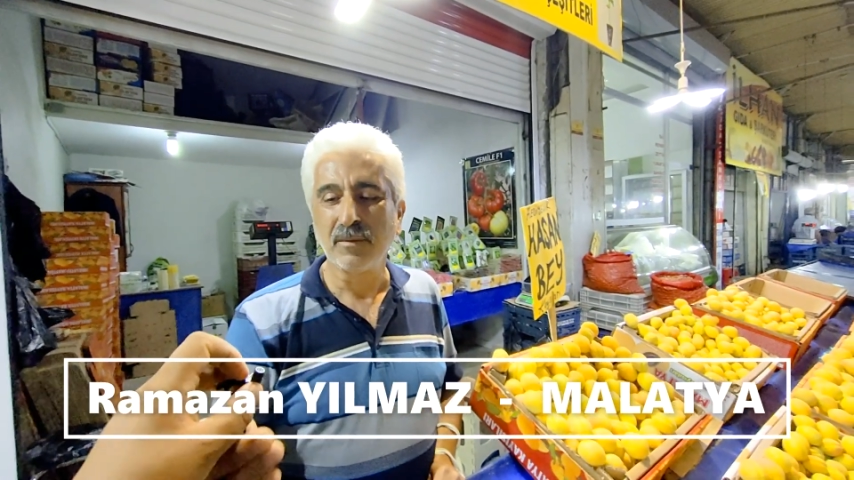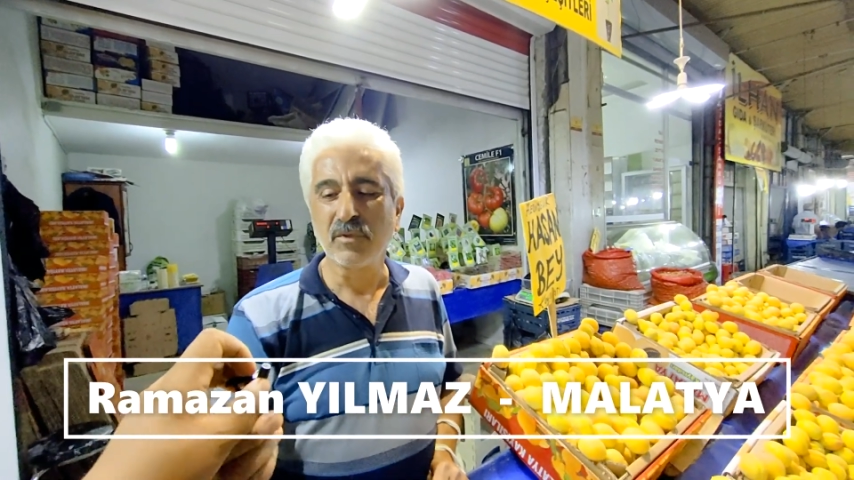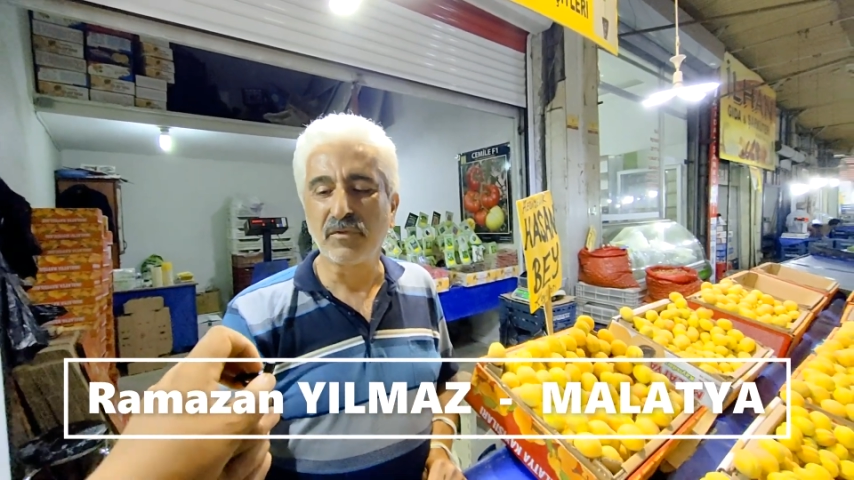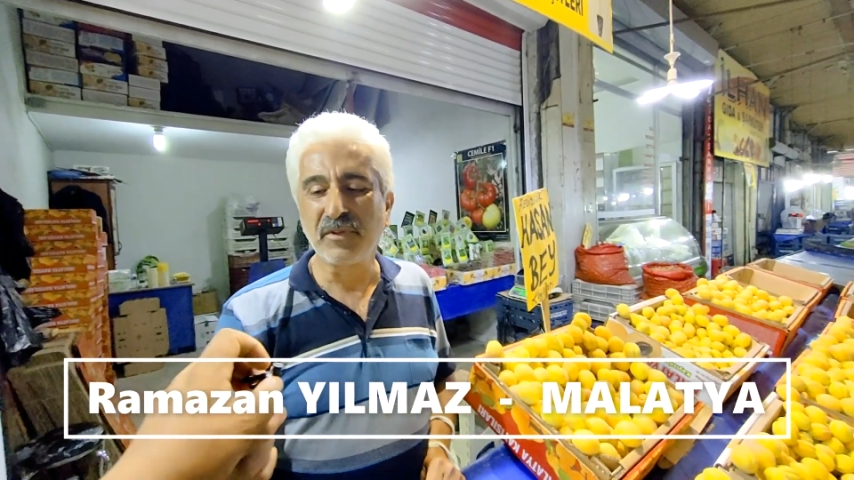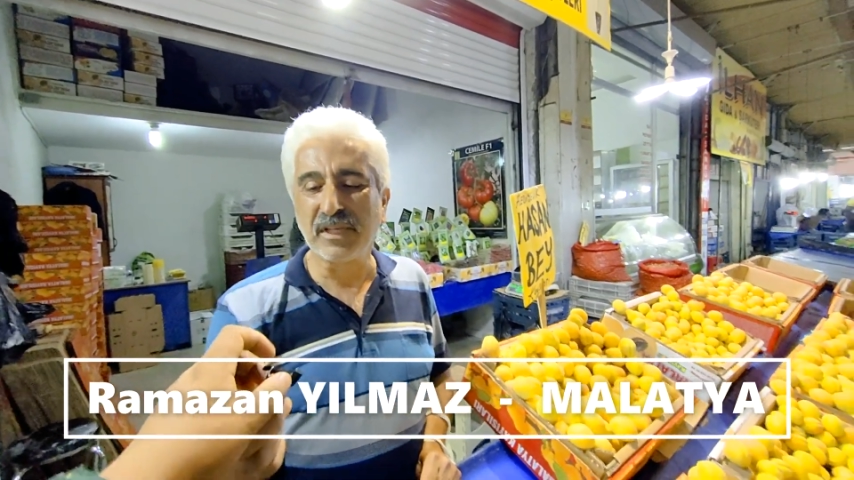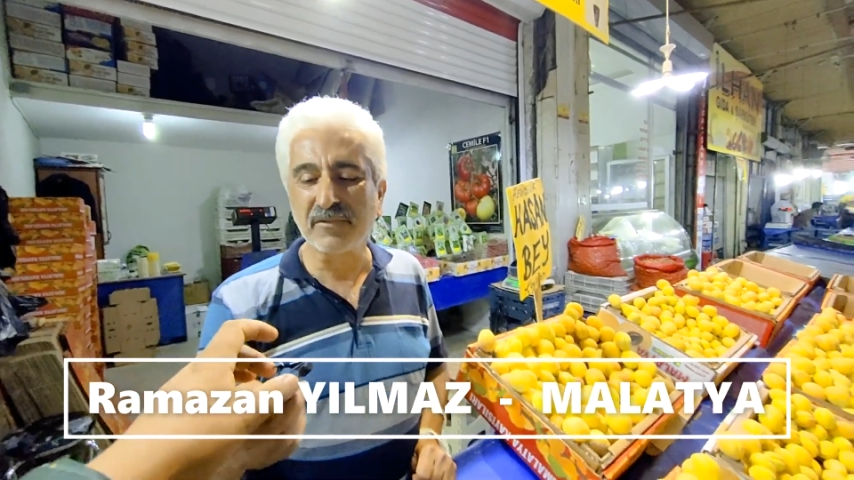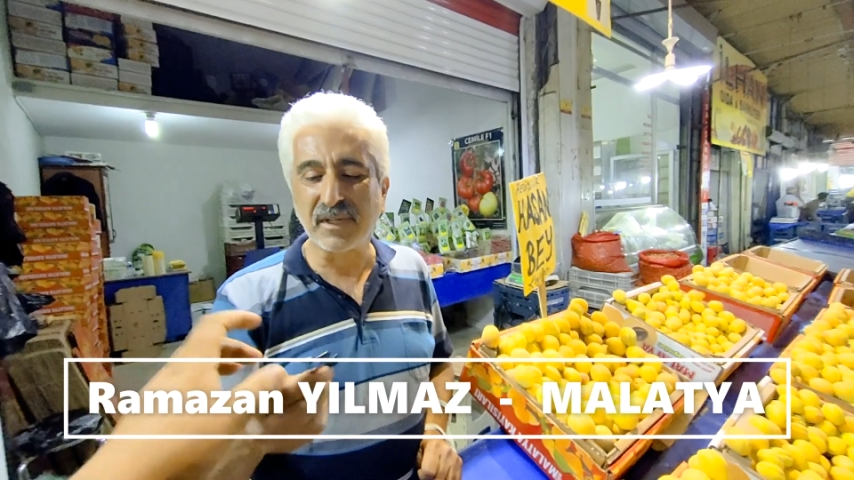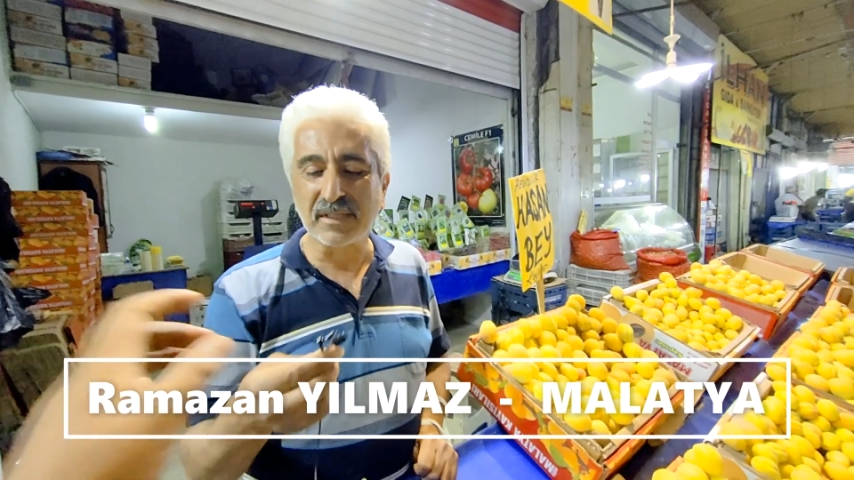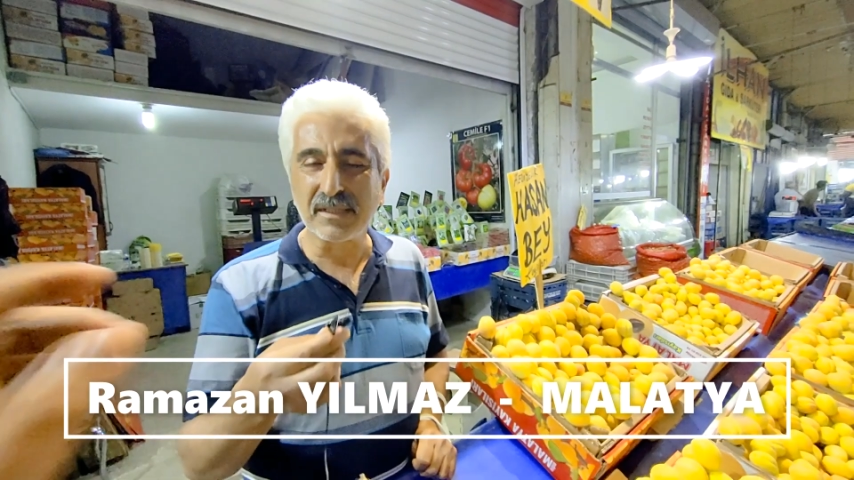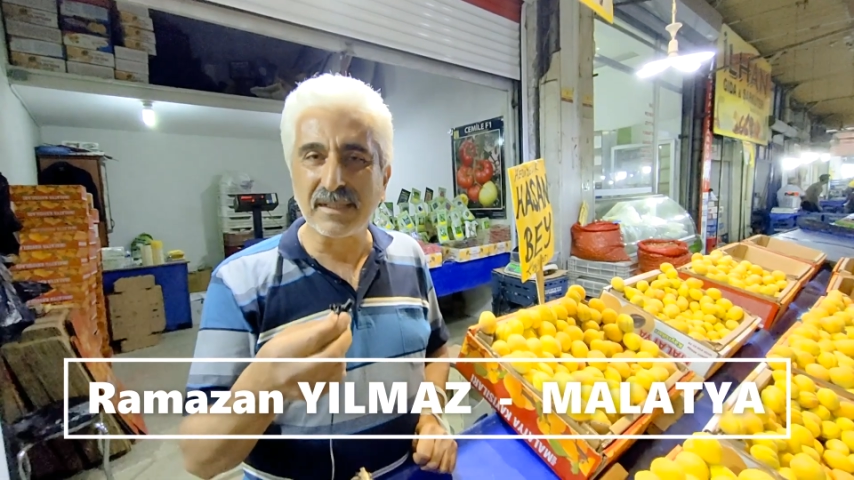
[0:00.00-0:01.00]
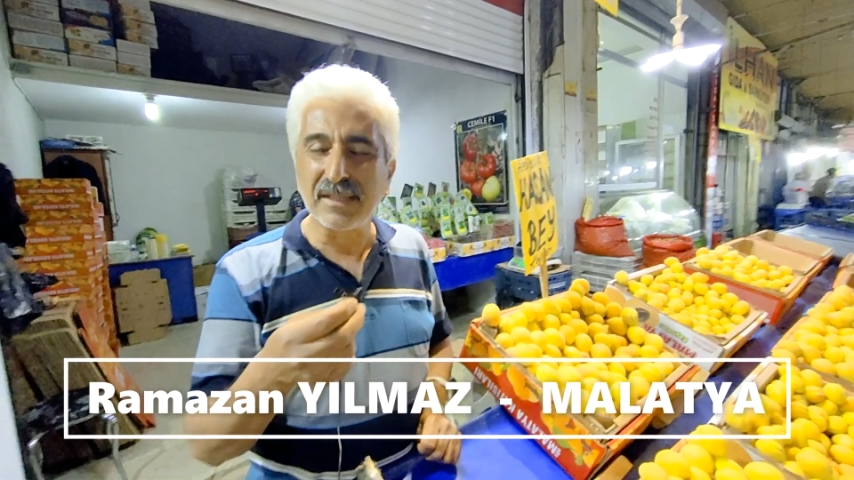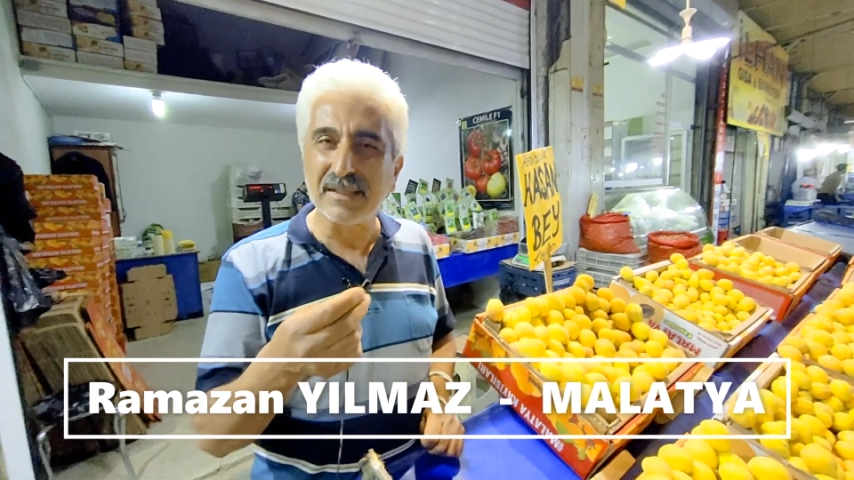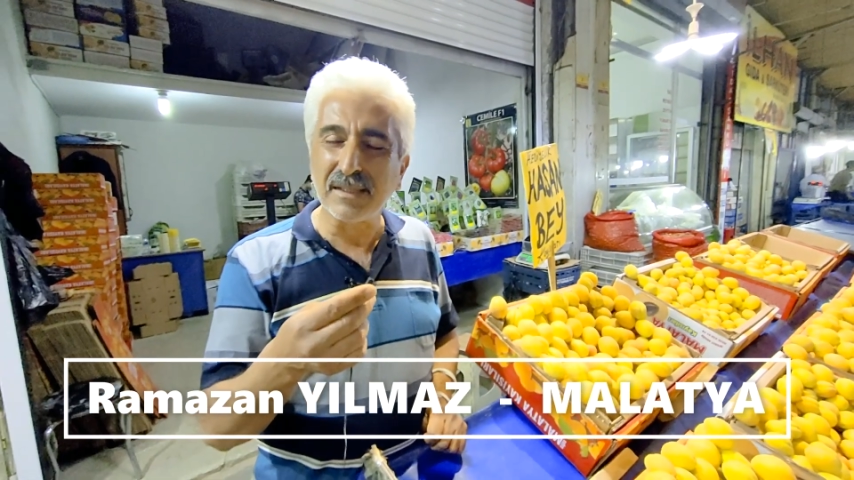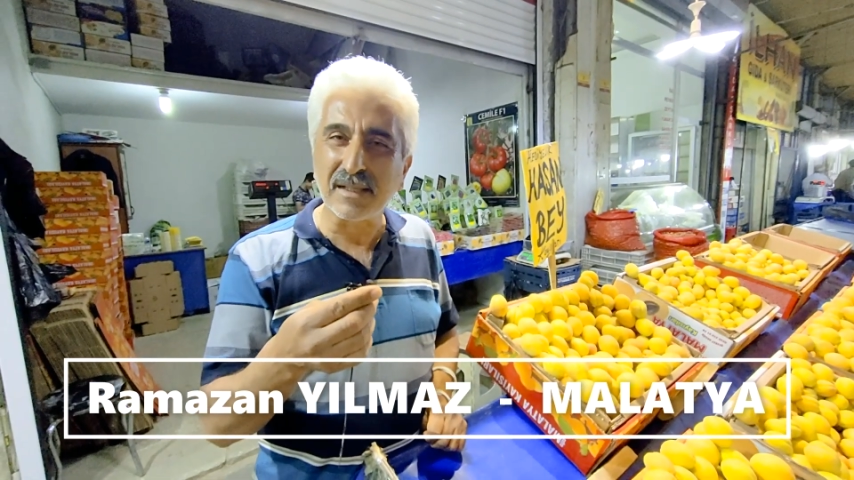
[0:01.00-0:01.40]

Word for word: Bu fiyat farkı genelde